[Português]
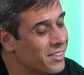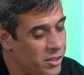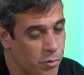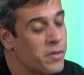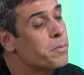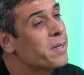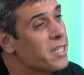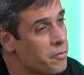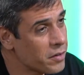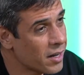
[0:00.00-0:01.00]
Tinha o
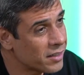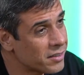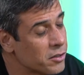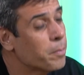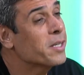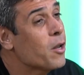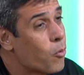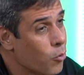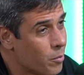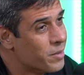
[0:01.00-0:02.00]
vice-presidente de finanças e o presidente do
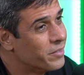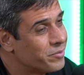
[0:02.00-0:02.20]
clube.